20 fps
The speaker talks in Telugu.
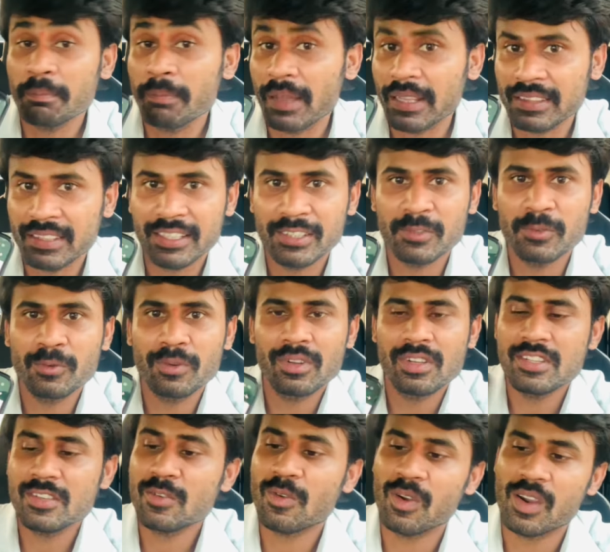పద్ధతి
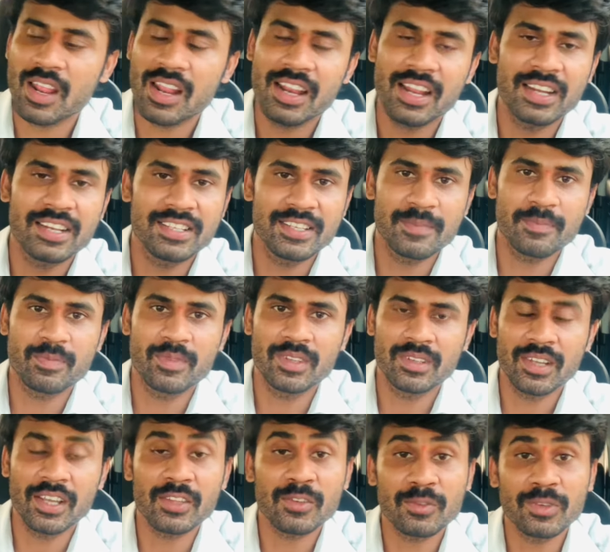గురించి కొడాల నాని
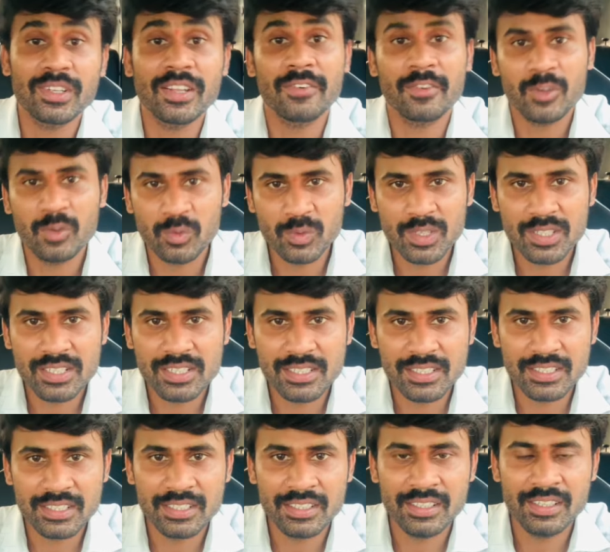చెప్తున్నాడు అది కూడా ఎవరిని
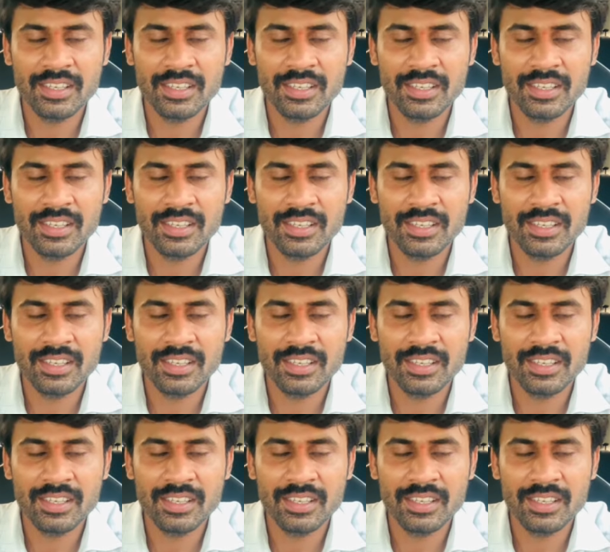ఉద్దేశించి